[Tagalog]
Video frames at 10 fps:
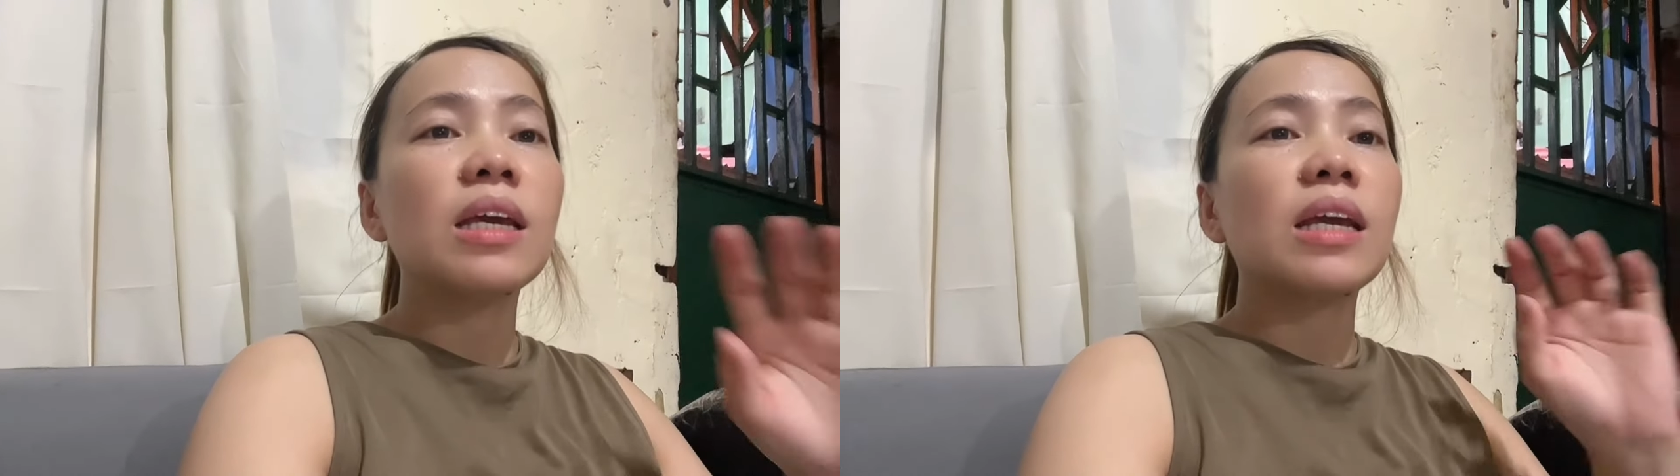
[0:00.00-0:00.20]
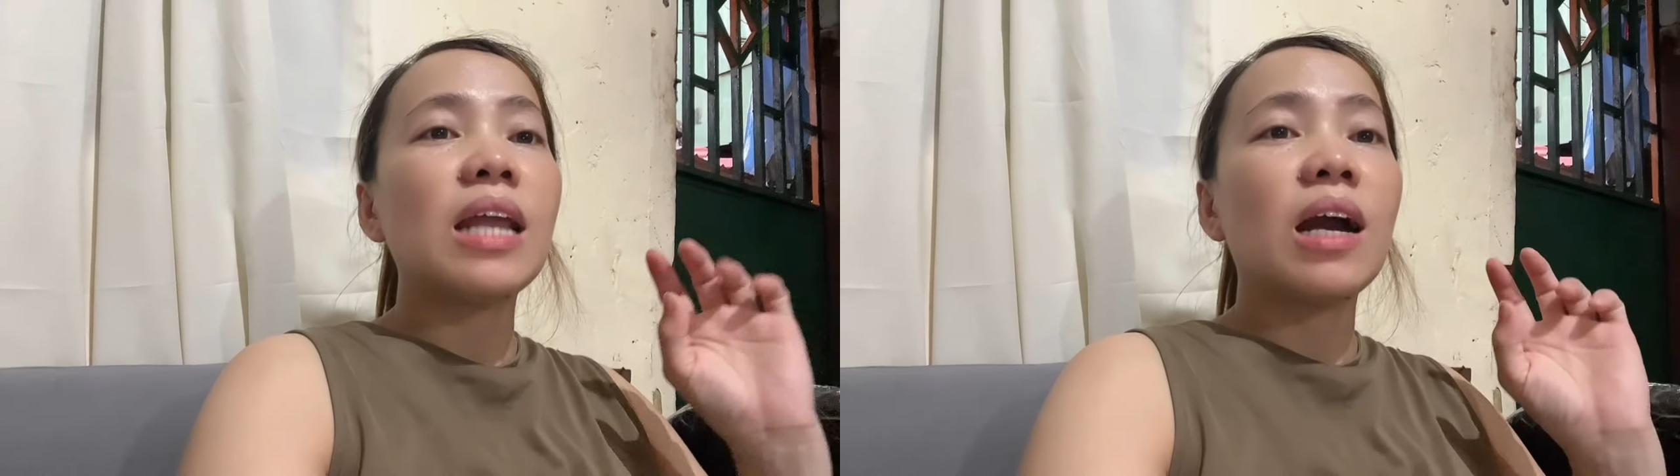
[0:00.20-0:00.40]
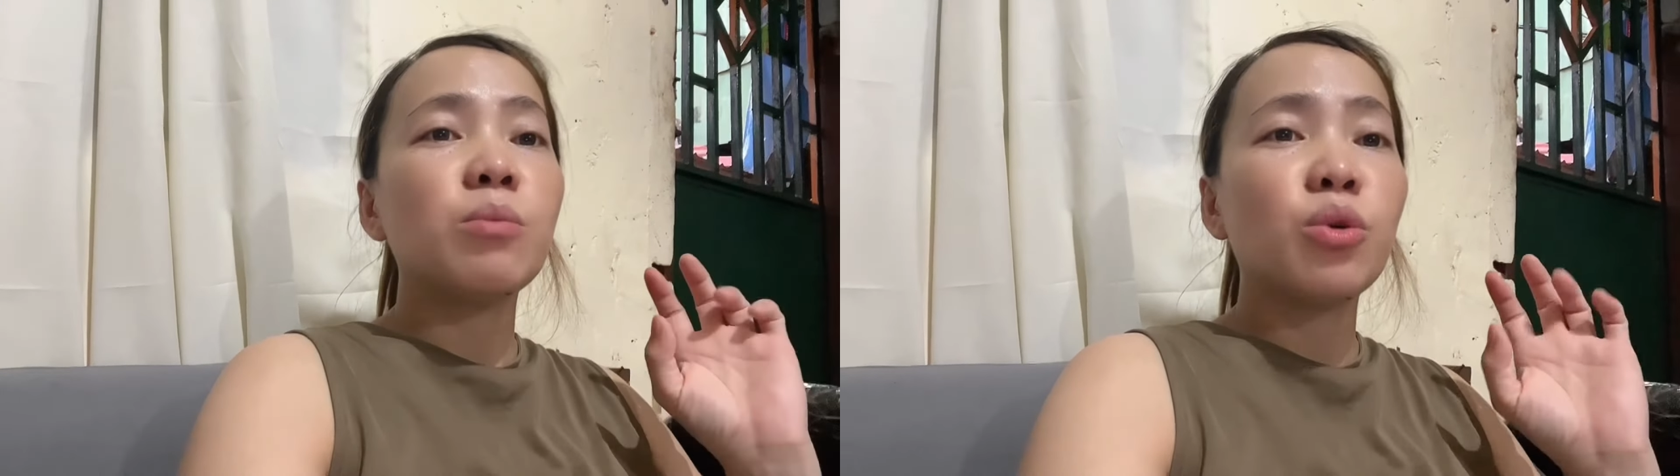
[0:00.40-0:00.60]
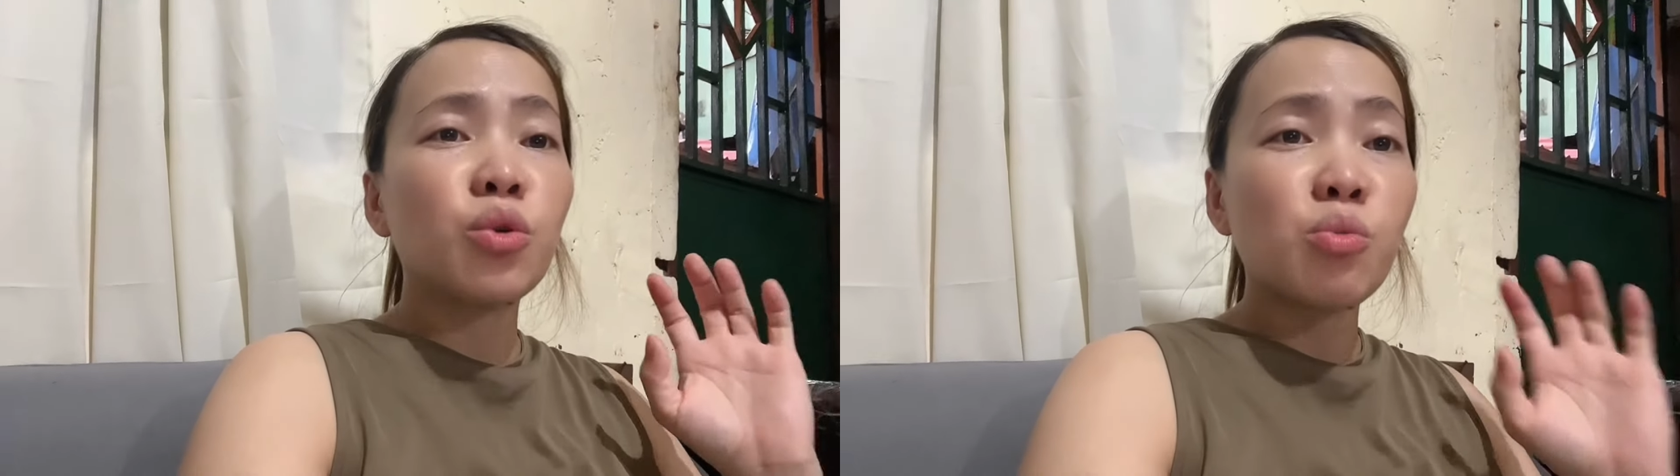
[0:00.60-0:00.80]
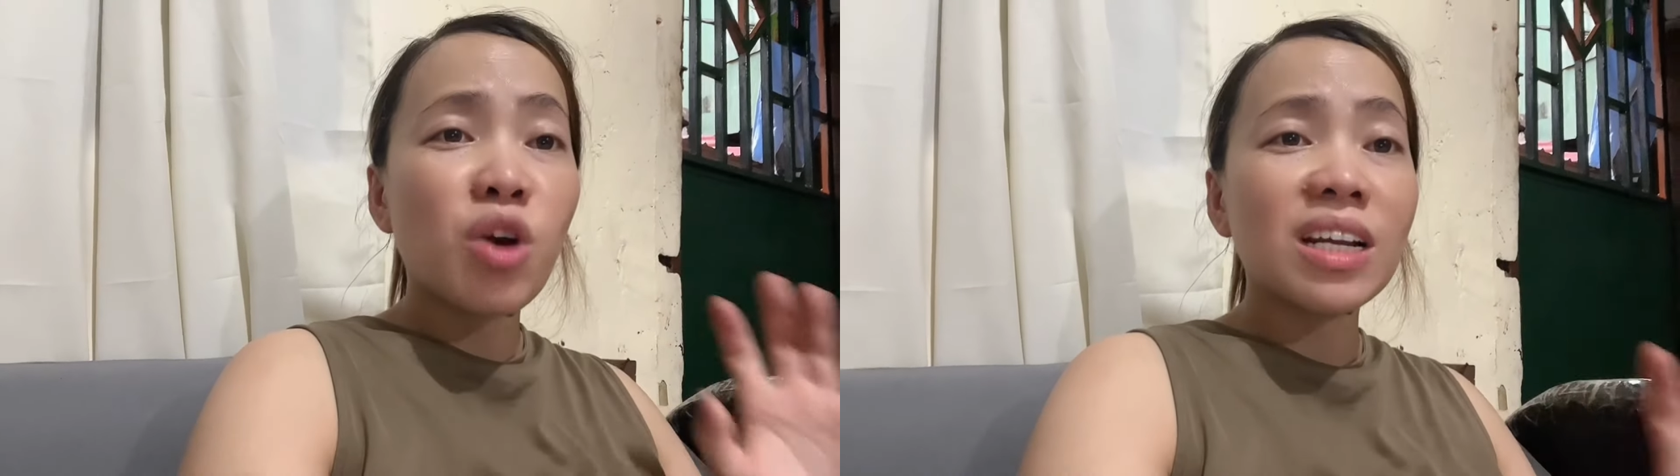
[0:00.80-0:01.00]
kailangan mong
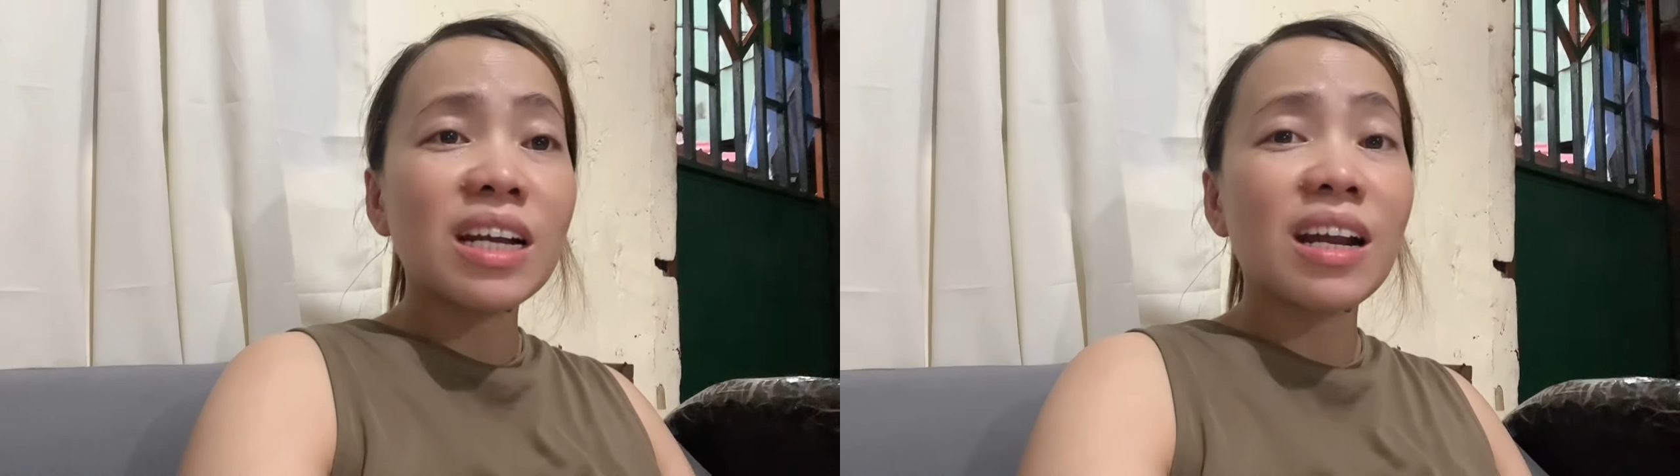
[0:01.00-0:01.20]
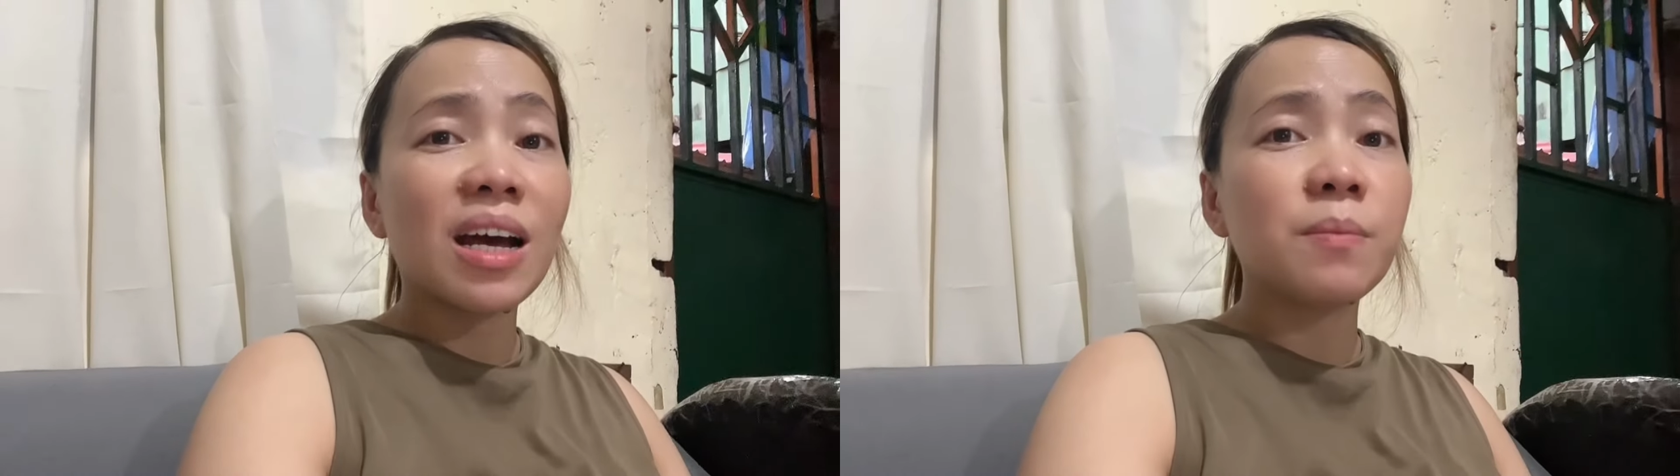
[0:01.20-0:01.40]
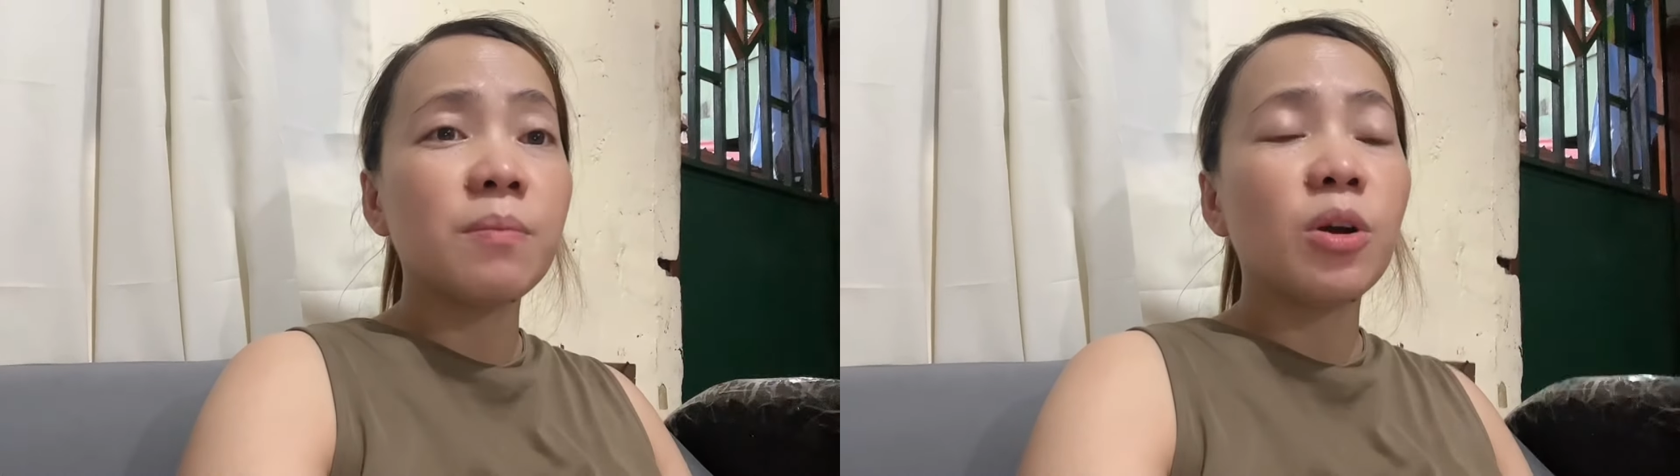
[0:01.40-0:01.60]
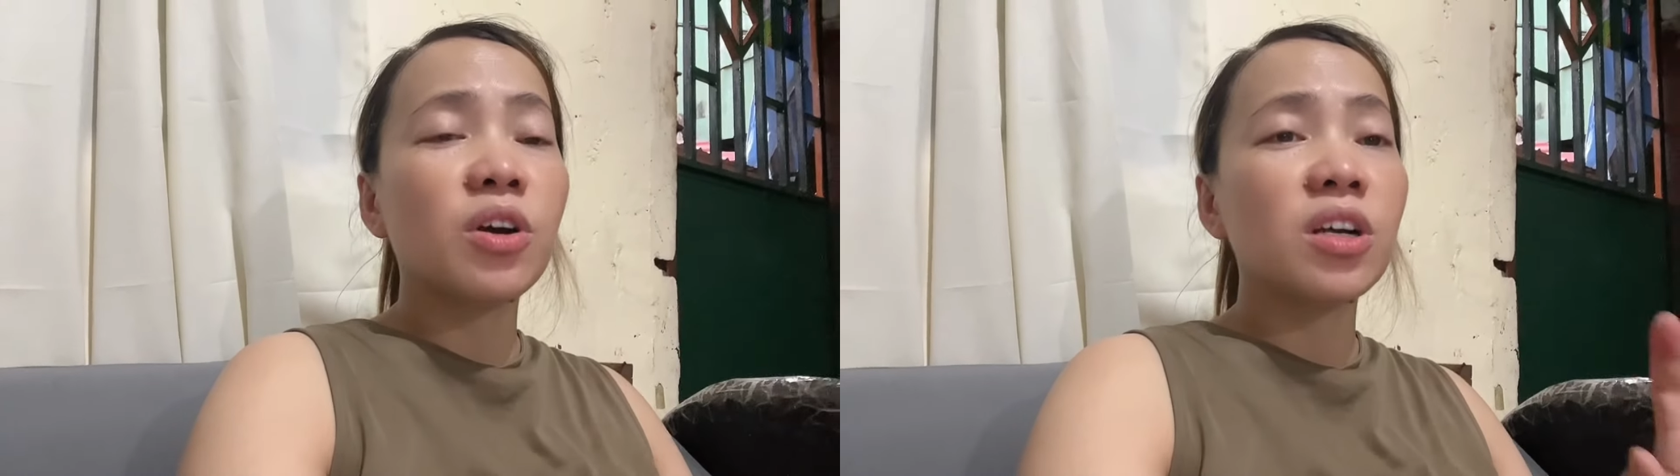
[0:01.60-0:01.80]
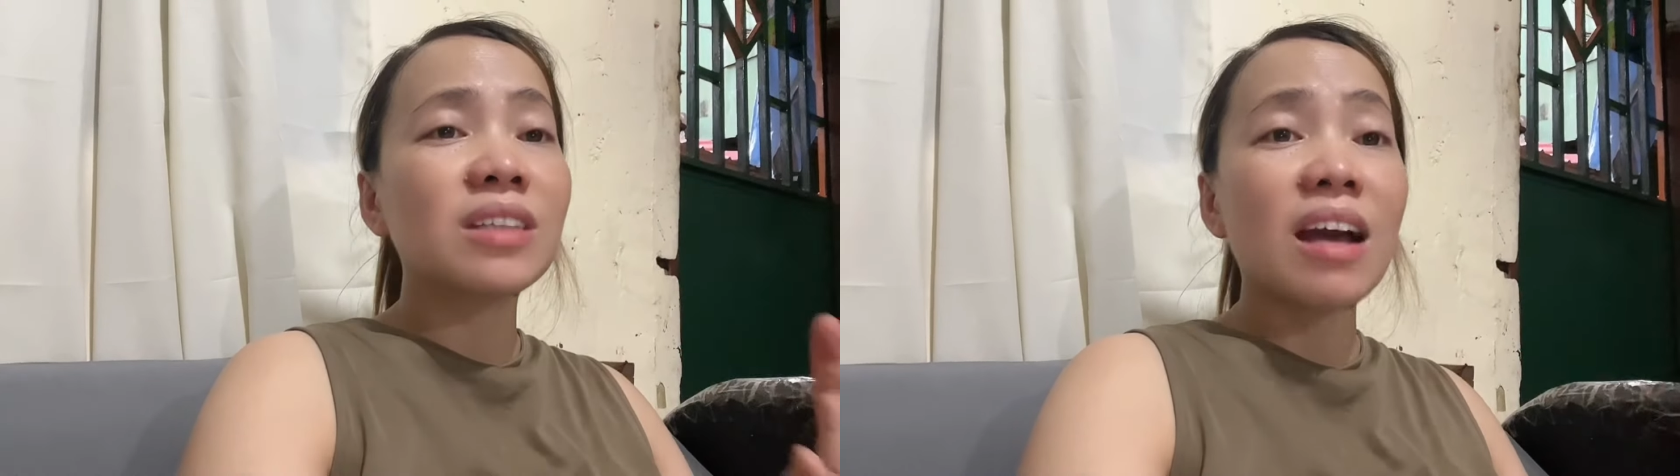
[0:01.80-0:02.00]
kumuha ng grab
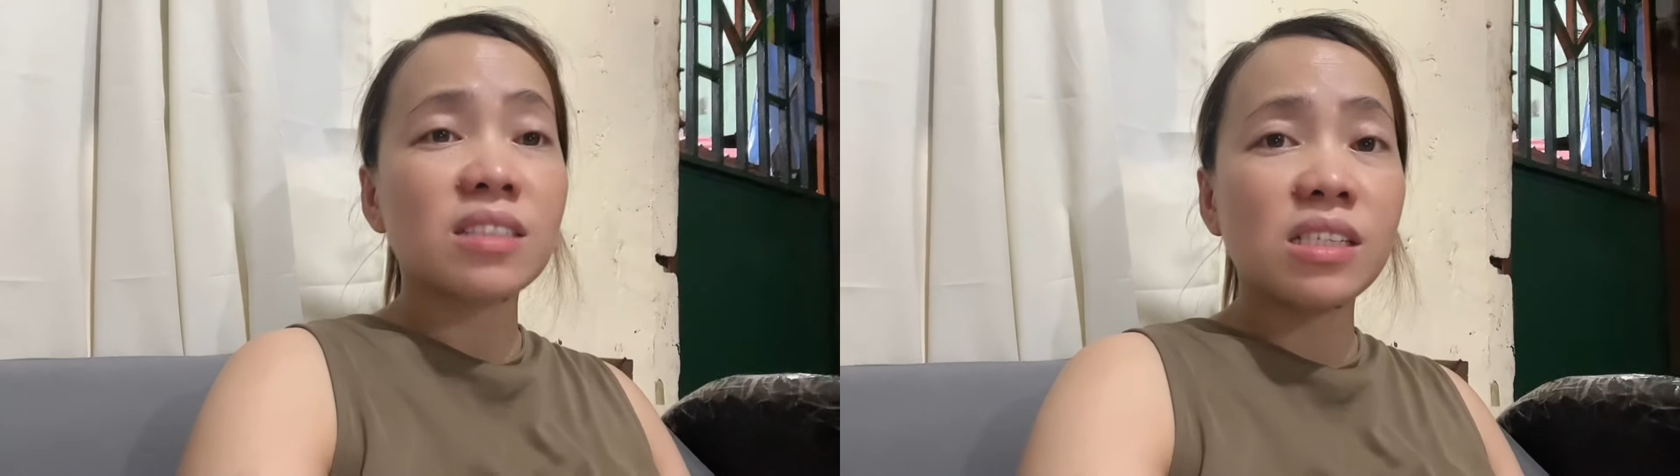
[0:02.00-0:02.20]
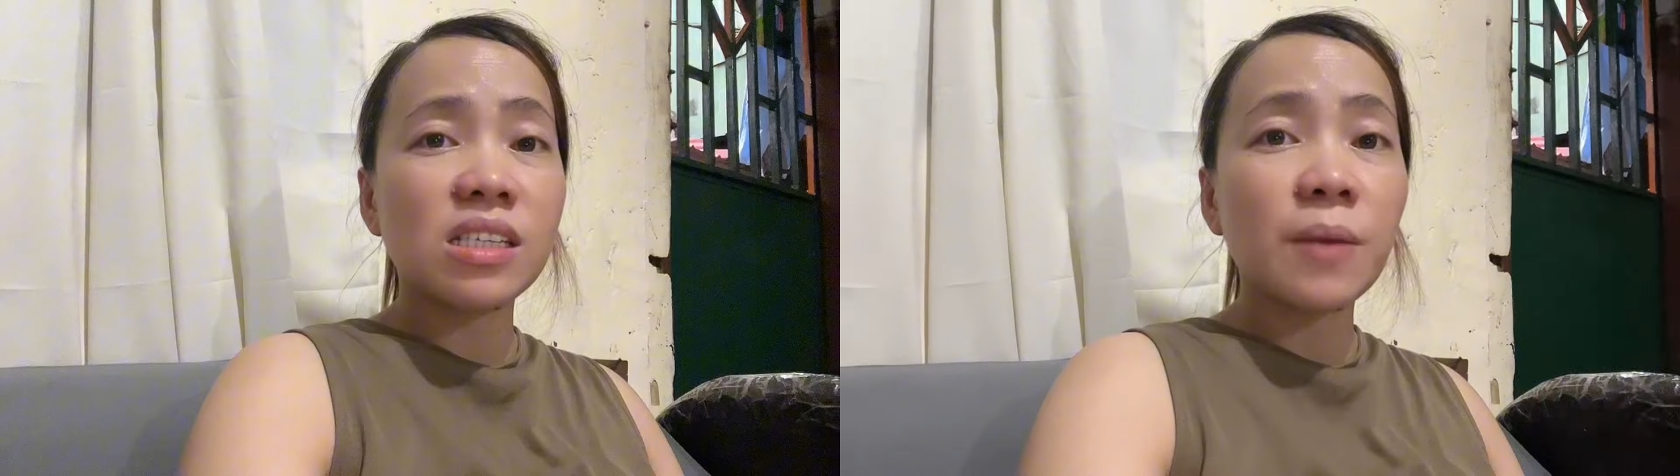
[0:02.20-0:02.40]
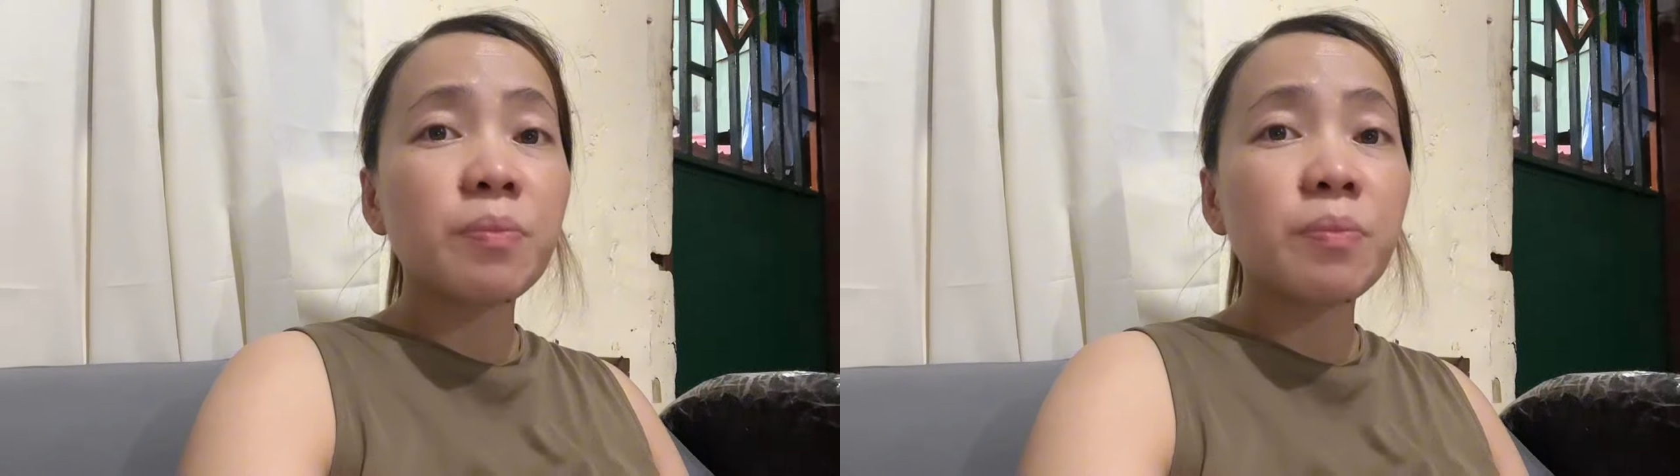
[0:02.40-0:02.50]
or taxi.